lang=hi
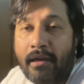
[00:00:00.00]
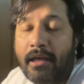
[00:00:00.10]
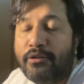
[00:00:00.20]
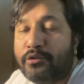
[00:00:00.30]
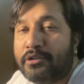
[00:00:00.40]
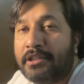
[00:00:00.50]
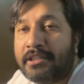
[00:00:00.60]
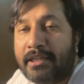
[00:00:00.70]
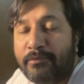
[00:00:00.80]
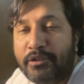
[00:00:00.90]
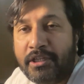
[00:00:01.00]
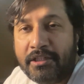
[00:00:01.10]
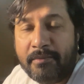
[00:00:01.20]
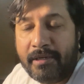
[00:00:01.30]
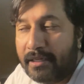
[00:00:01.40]
हेलो दोस्तों जैसे कि मुझे
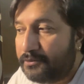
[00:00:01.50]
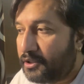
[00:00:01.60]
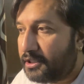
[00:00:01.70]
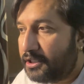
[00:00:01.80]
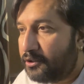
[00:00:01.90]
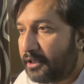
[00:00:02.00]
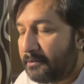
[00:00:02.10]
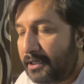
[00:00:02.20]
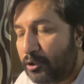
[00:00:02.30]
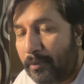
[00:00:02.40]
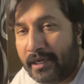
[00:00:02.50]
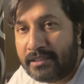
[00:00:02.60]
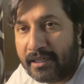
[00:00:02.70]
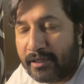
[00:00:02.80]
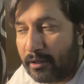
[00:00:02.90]
जानते हैं मेरा नाम जतीन और एक बार दोबारा
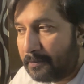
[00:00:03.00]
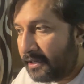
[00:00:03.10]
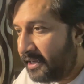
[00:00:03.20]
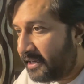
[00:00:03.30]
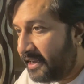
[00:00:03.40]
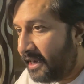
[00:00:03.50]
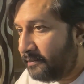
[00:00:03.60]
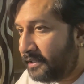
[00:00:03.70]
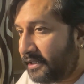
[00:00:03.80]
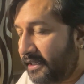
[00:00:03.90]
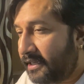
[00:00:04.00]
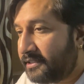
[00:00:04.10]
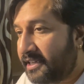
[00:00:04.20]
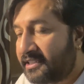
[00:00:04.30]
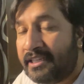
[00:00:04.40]
से आ गया आपके लिए एक नया अपडेट लेके
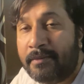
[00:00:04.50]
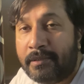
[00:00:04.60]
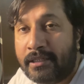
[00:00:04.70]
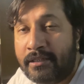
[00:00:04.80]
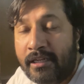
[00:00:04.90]
जैसे कि पता